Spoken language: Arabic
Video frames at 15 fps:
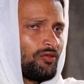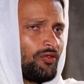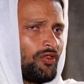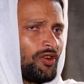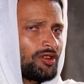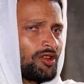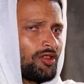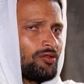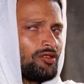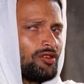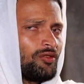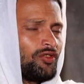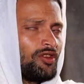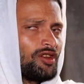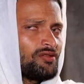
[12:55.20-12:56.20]

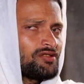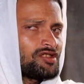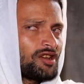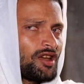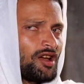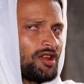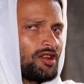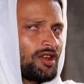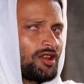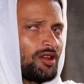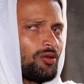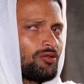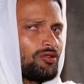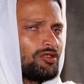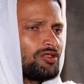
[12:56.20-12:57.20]
فتظن في نفسك أنك
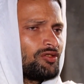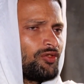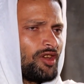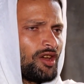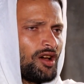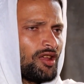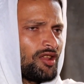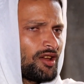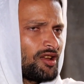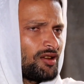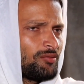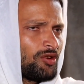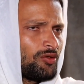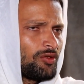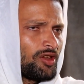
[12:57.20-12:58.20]
لو كنت في هذاك
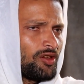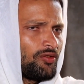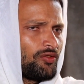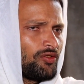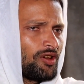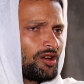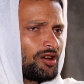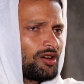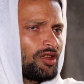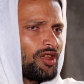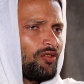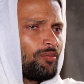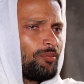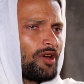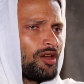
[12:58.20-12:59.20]
الموقف
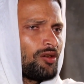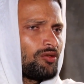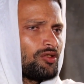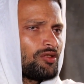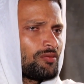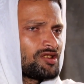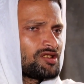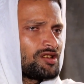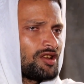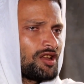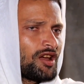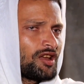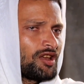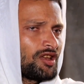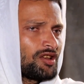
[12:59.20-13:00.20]
كيف بيكون
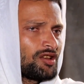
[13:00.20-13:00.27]
مصيرك